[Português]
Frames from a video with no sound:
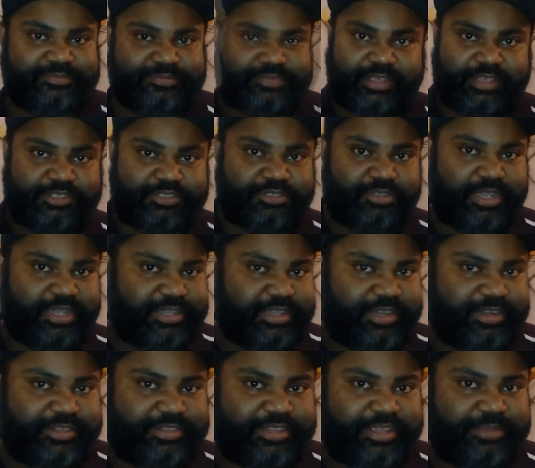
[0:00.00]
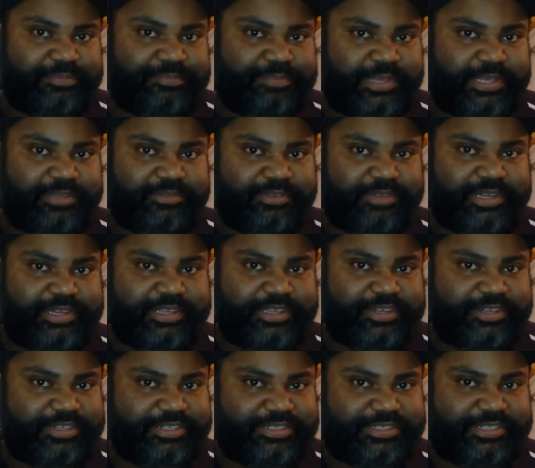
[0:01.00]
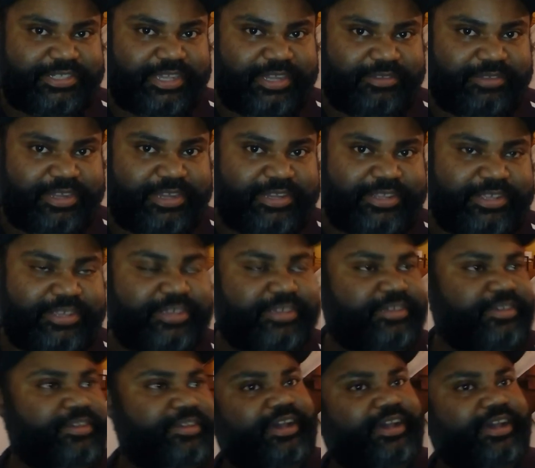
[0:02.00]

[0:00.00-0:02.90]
Que é só aquele tempinho ali inicial ali.